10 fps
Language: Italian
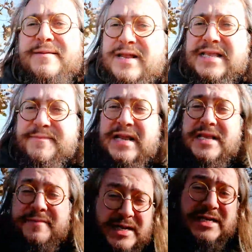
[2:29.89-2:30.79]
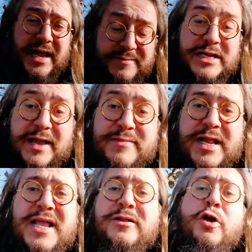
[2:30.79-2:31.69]
e miglia e miglia e miglia e miglia e
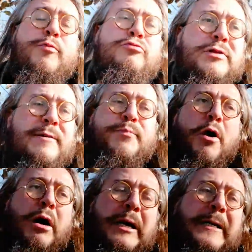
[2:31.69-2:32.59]
miglia, dopo un tempo